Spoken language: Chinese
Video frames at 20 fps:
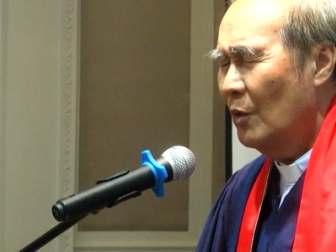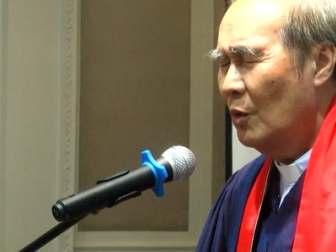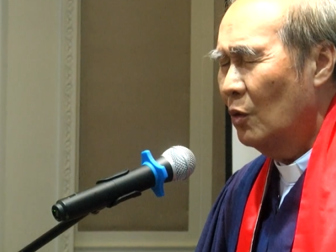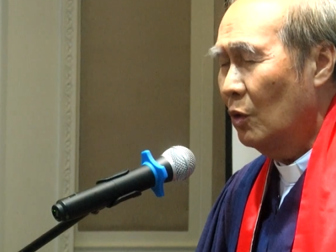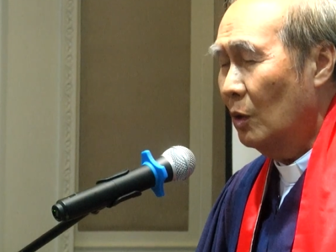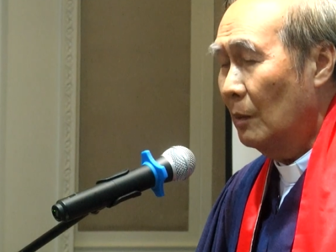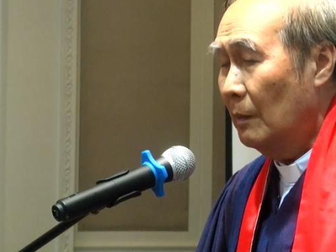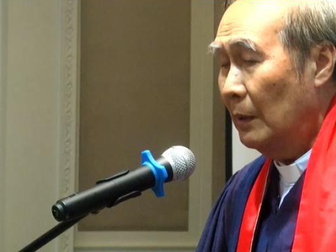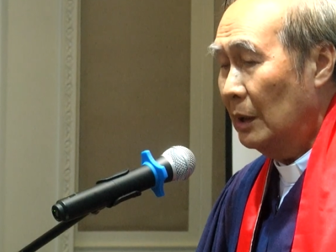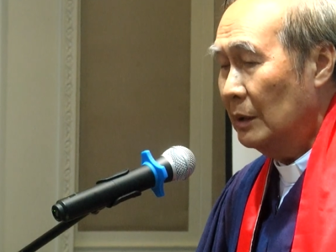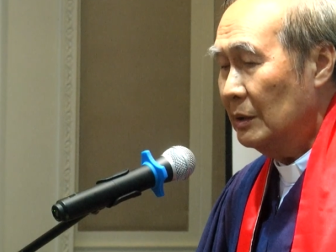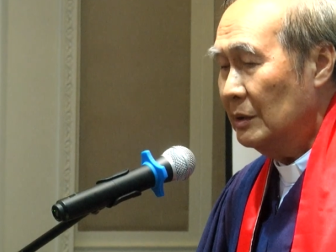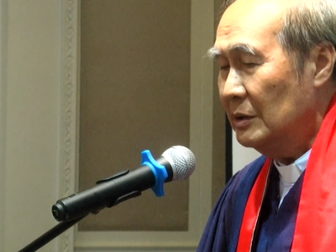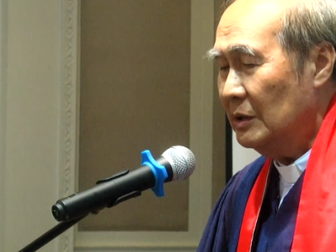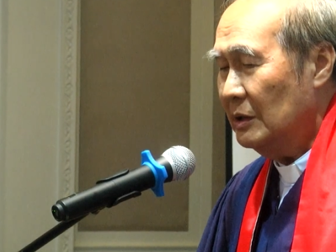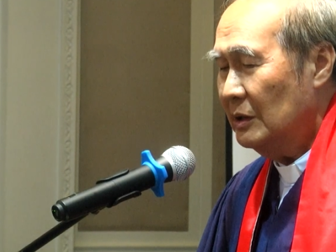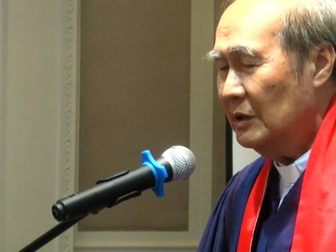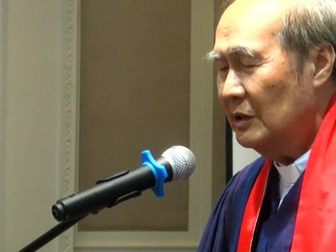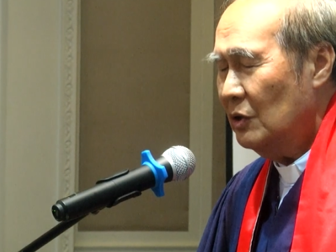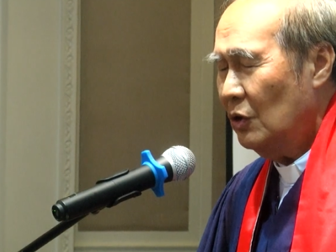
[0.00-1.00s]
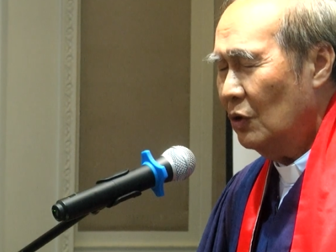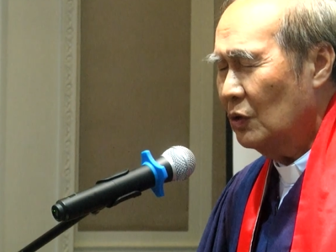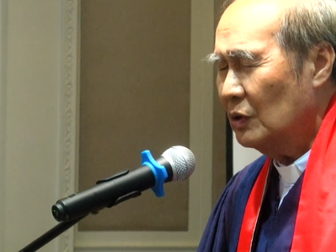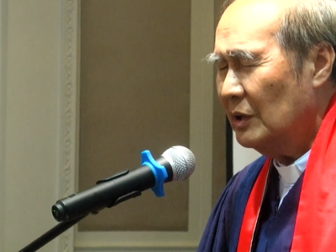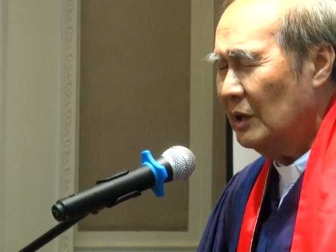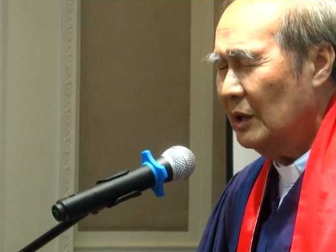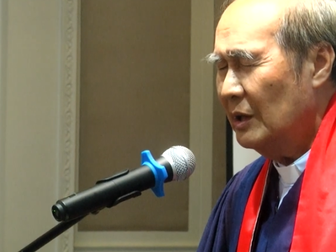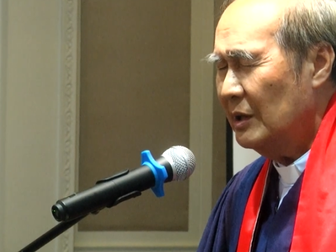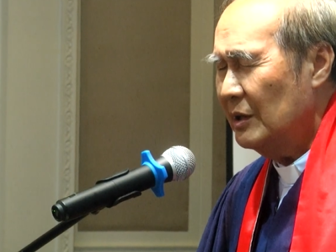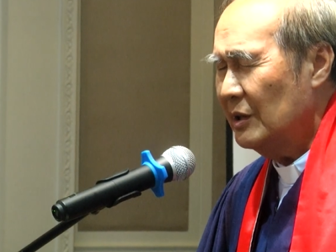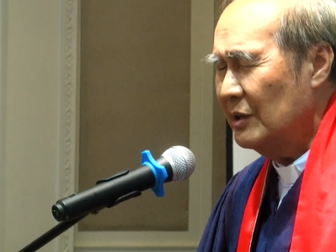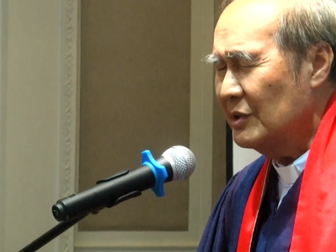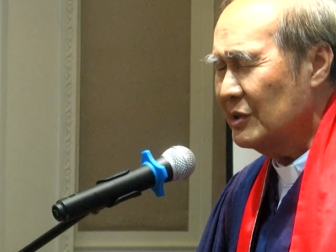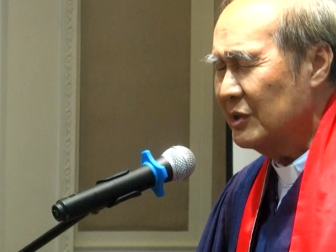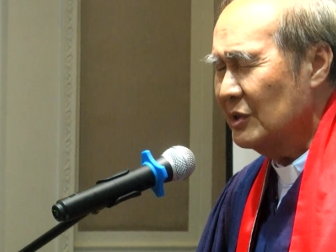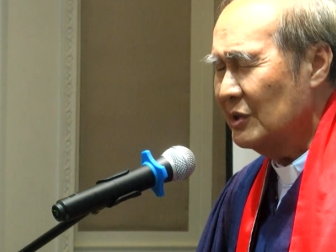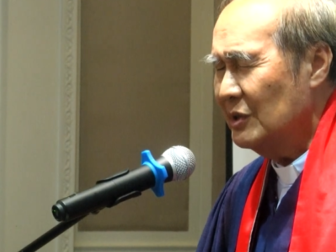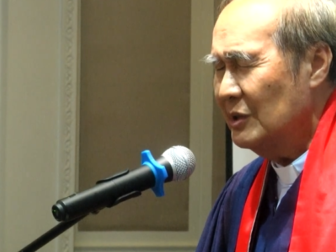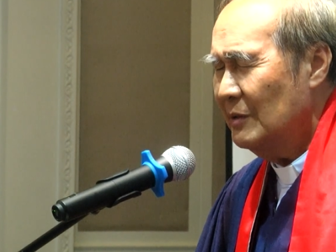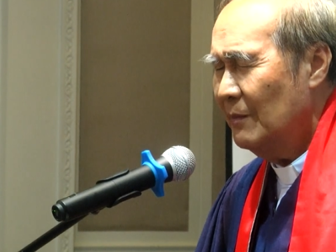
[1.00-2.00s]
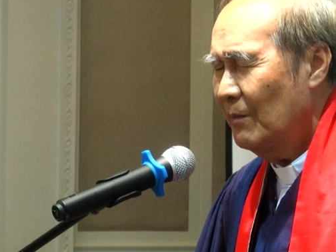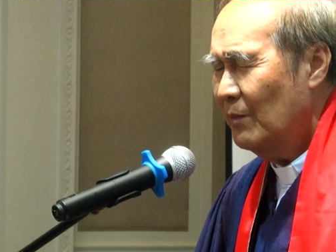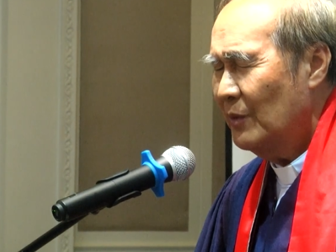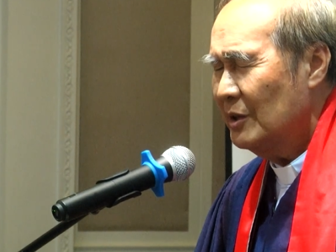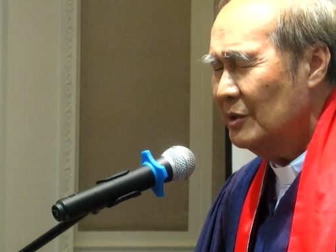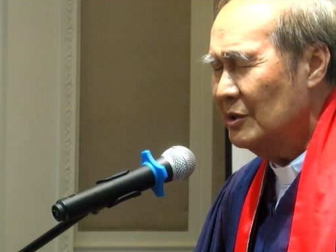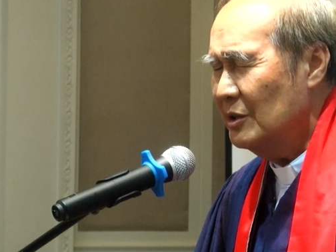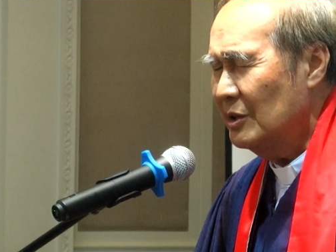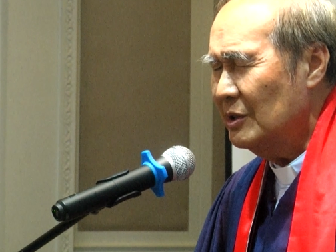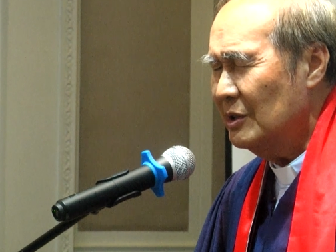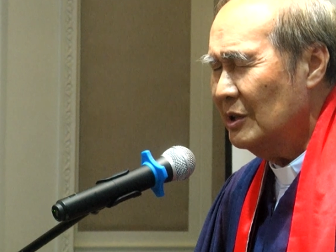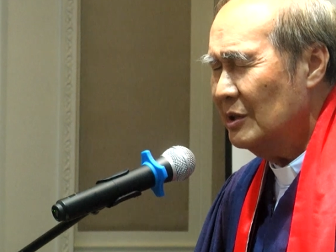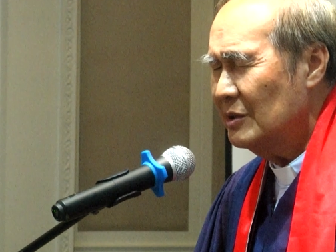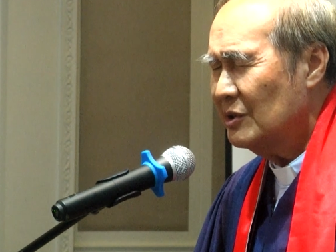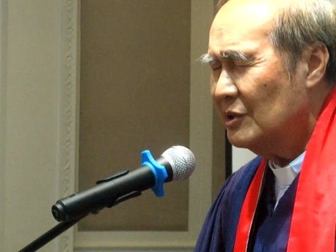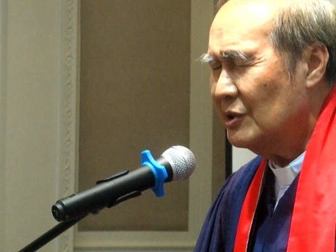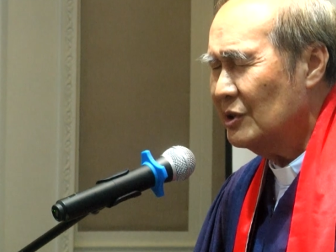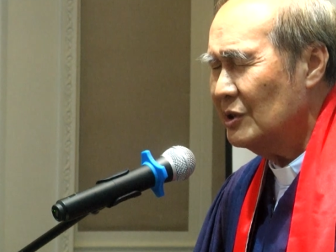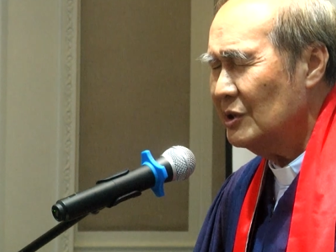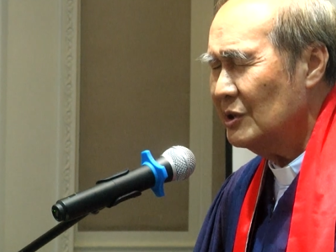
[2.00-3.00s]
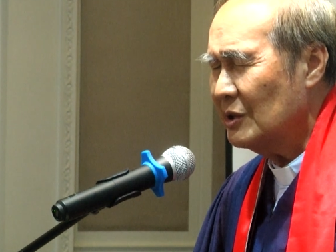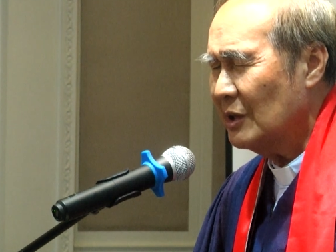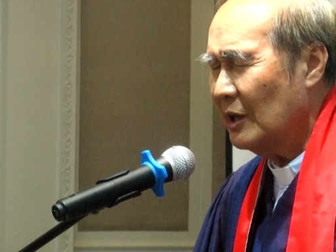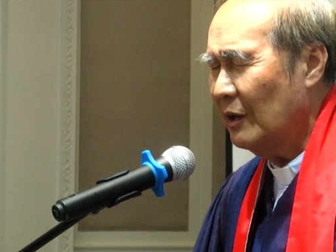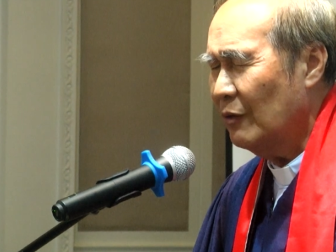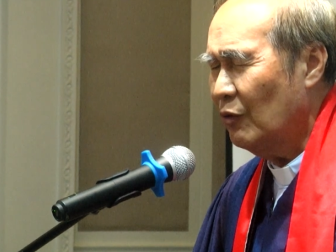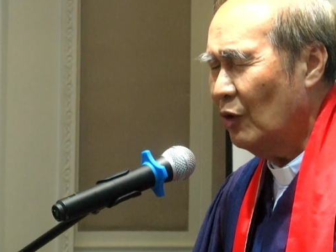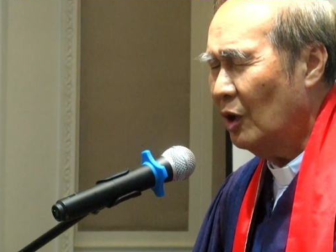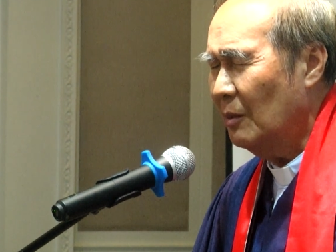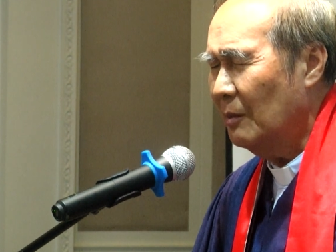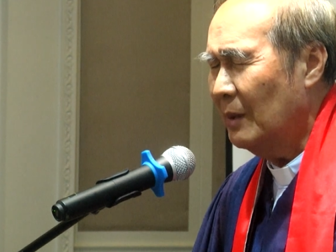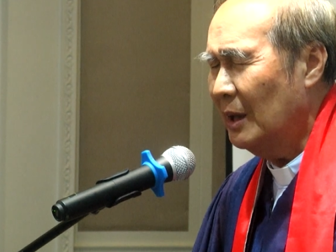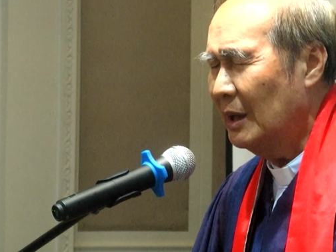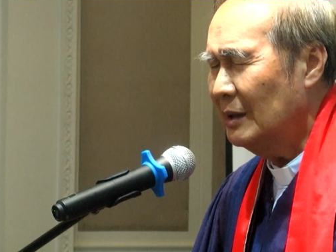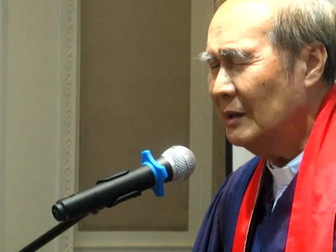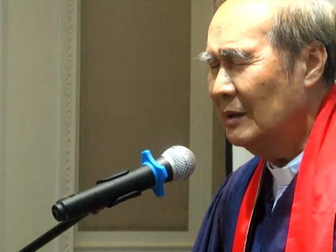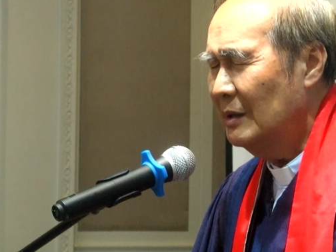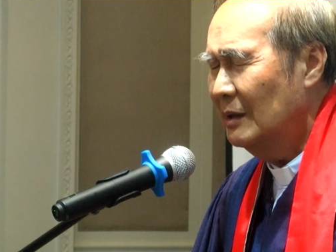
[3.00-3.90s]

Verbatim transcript: 我们日用的饮食，一日赐给我们；